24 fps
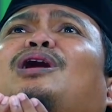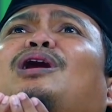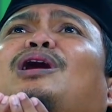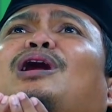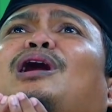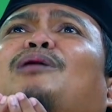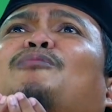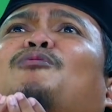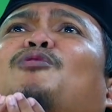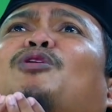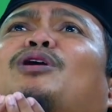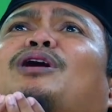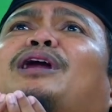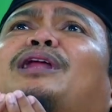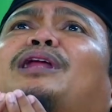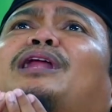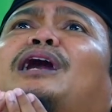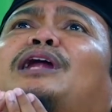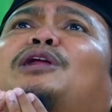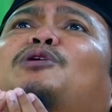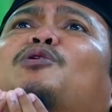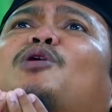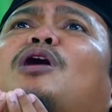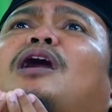
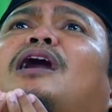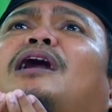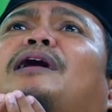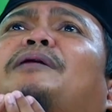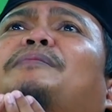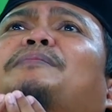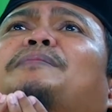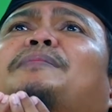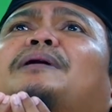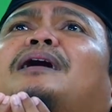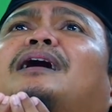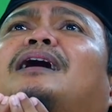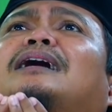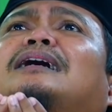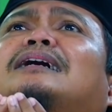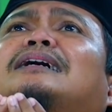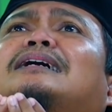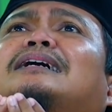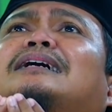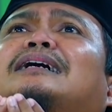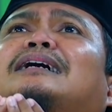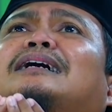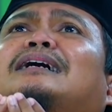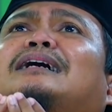kabulkanlah doa hamba.
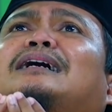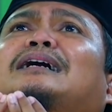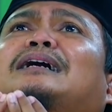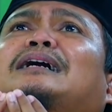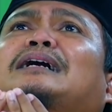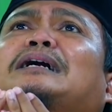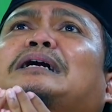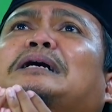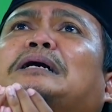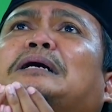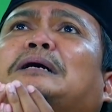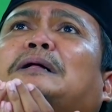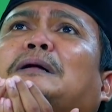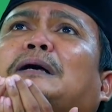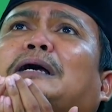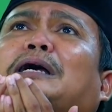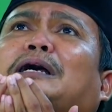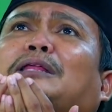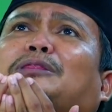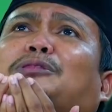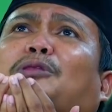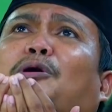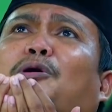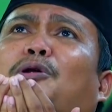
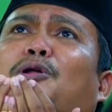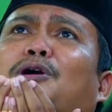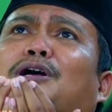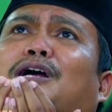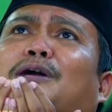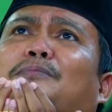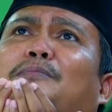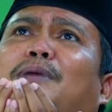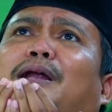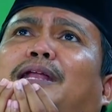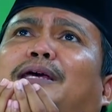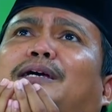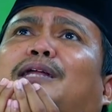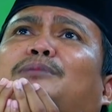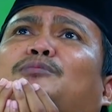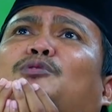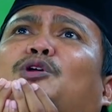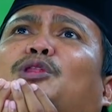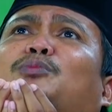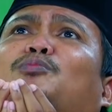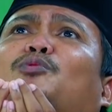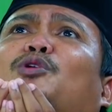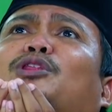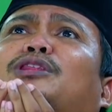Tolong kembalikan
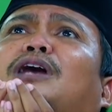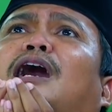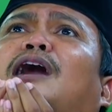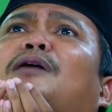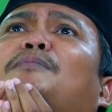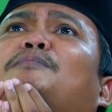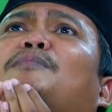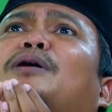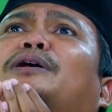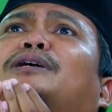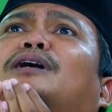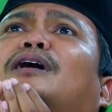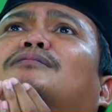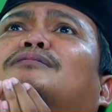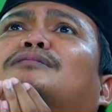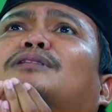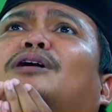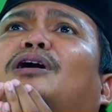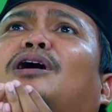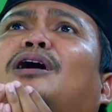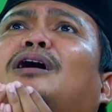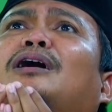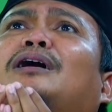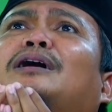murid-murid hamba ya
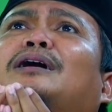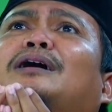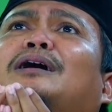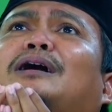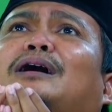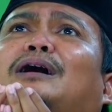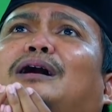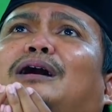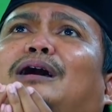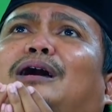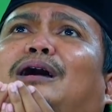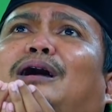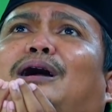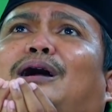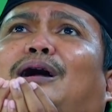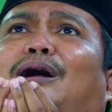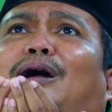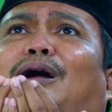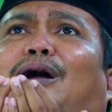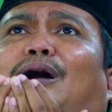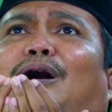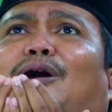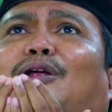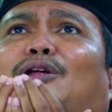Allah.
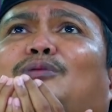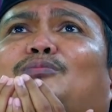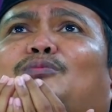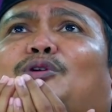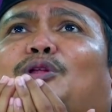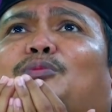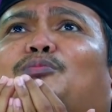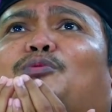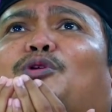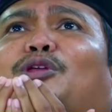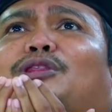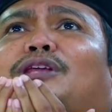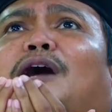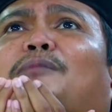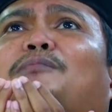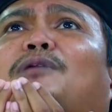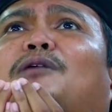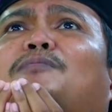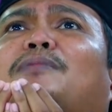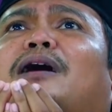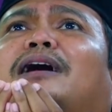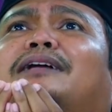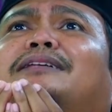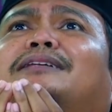Kalau murid-murid
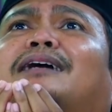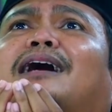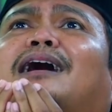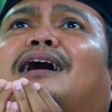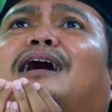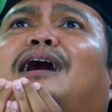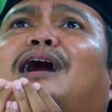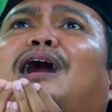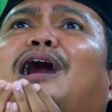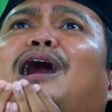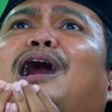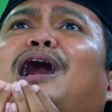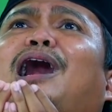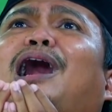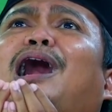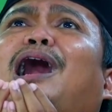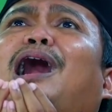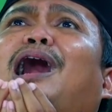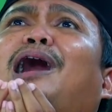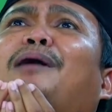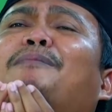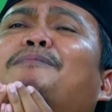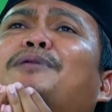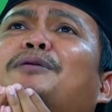hamba banyak,
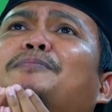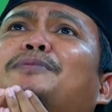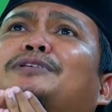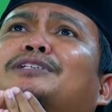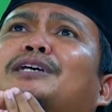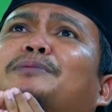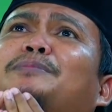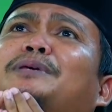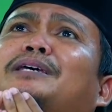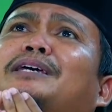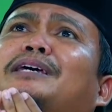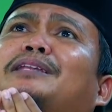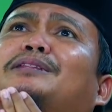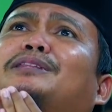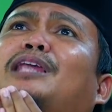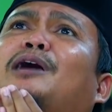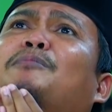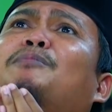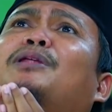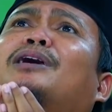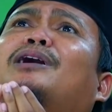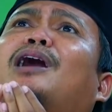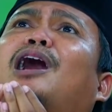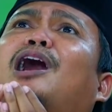hamba bisa bikin
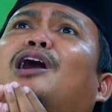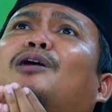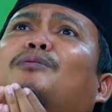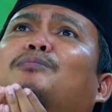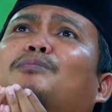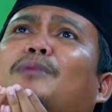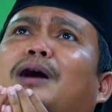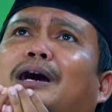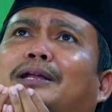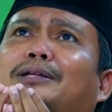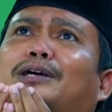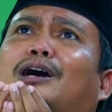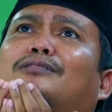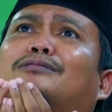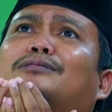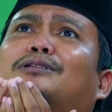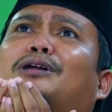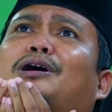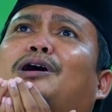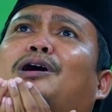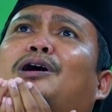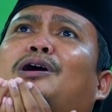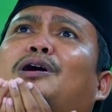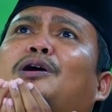tablik akbar ya
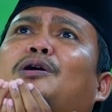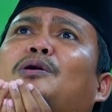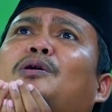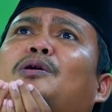Allah.